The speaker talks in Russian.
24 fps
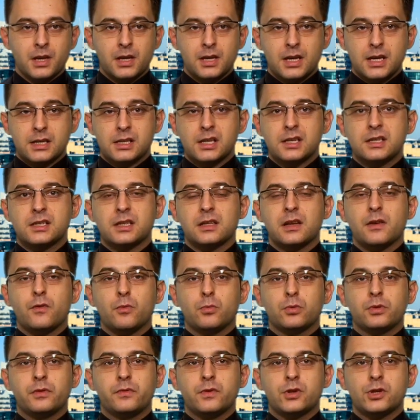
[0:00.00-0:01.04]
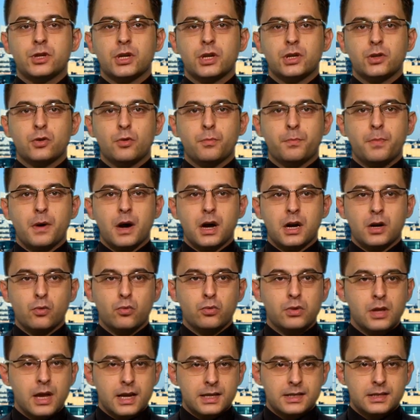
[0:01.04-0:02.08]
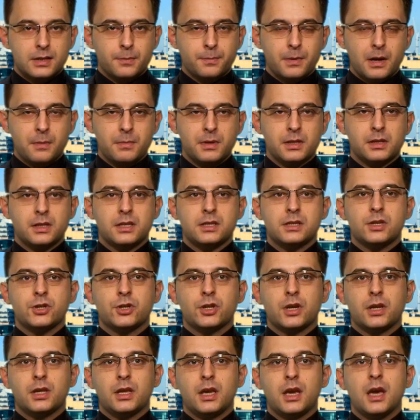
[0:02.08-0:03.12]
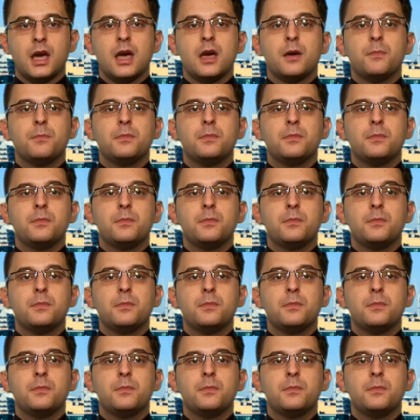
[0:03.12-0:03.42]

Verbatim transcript: Если ценовому движению пары удастся пробить на снижении